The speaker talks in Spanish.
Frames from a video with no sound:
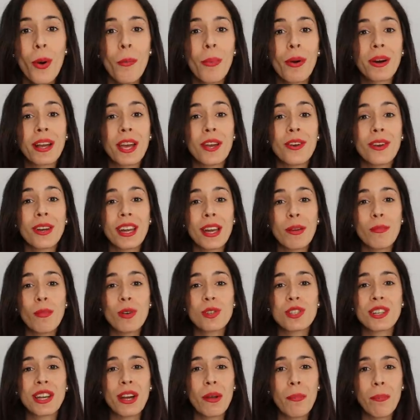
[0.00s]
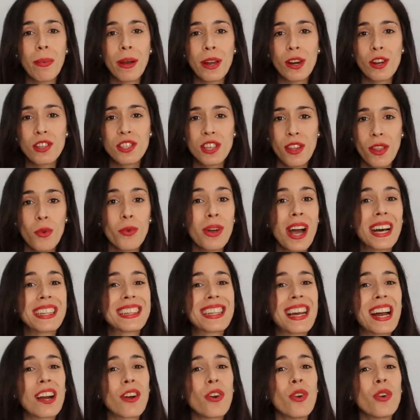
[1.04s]
porque no queremos que el perro se dé un
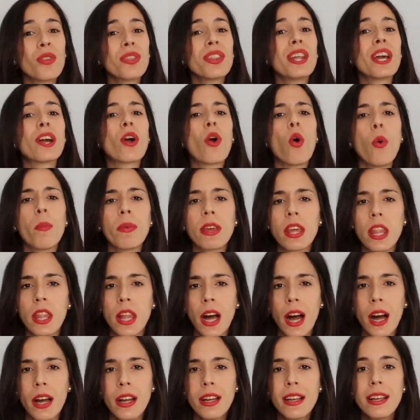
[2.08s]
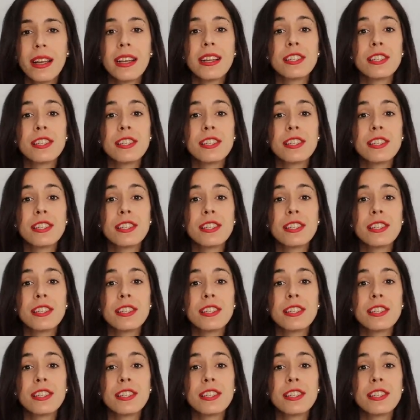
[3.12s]
atracón de comida,